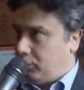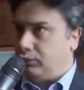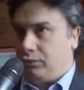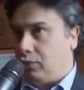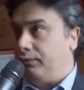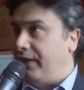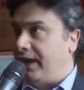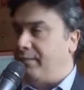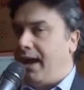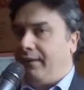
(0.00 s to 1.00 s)
con,
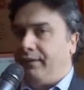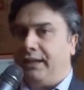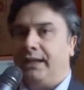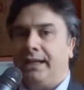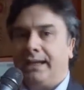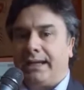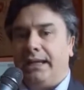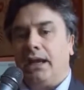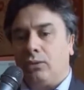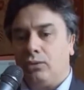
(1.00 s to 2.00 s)
vari bandi
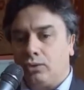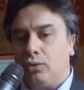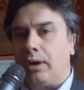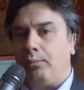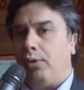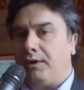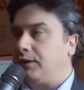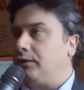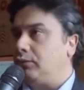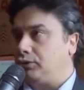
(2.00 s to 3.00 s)
che la cultura può
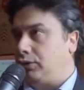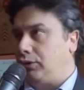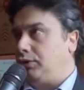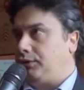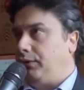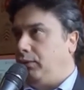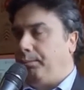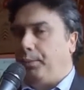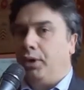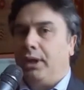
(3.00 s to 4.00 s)
essere il motore dello
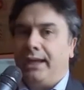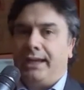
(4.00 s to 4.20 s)
sviluppo